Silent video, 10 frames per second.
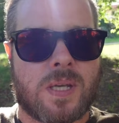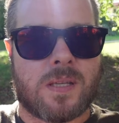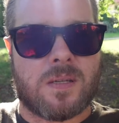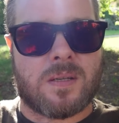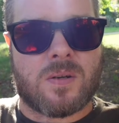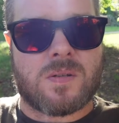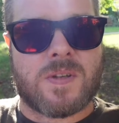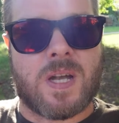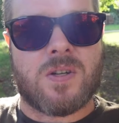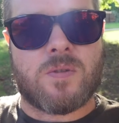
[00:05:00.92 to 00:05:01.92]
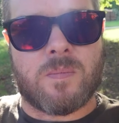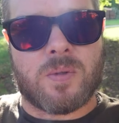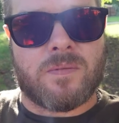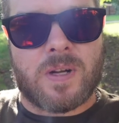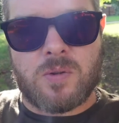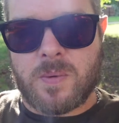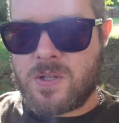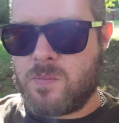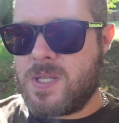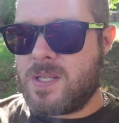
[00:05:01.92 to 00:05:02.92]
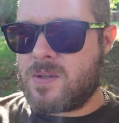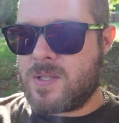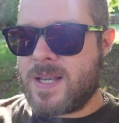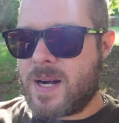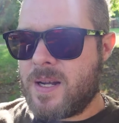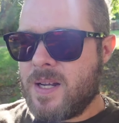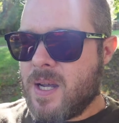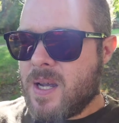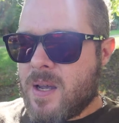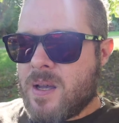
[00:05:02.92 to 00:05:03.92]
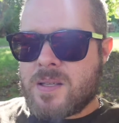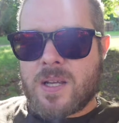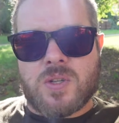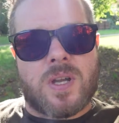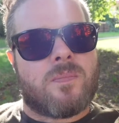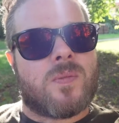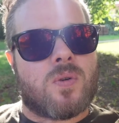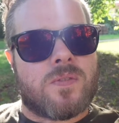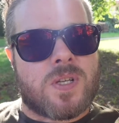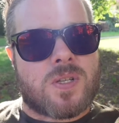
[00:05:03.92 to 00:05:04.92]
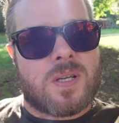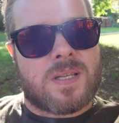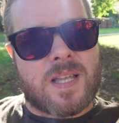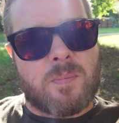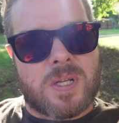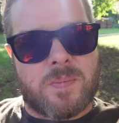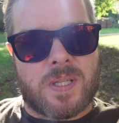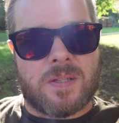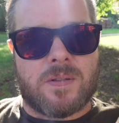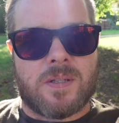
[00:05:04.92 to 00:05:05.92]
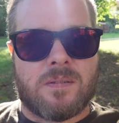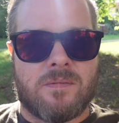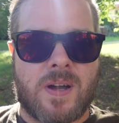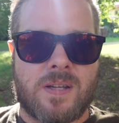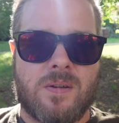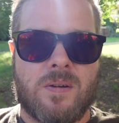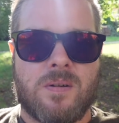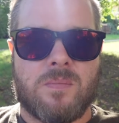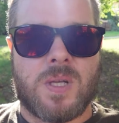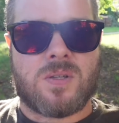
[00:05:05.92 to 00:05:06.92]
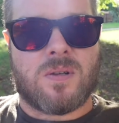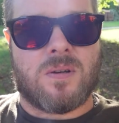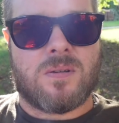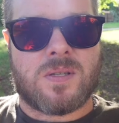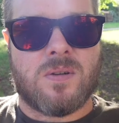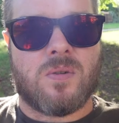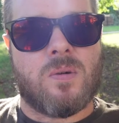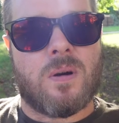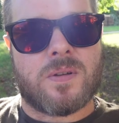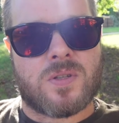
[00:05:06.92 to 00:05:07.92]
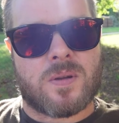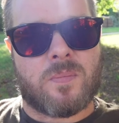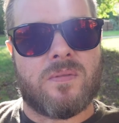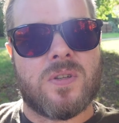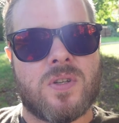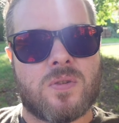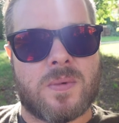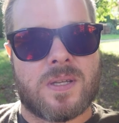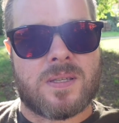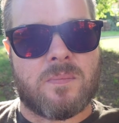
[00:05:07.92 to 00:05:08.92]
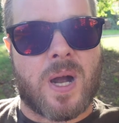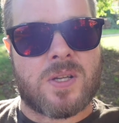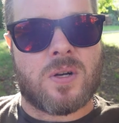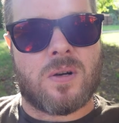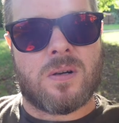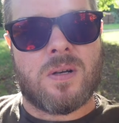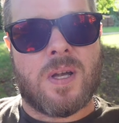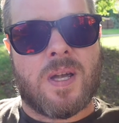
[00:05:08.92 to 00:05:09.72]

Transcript: kiedy rozwijaliśmy, budowaliśmy nasz biznes od zera. Także również z tej perspektywy warto mieć to z tyłu głowy, że powinniśmy dbać o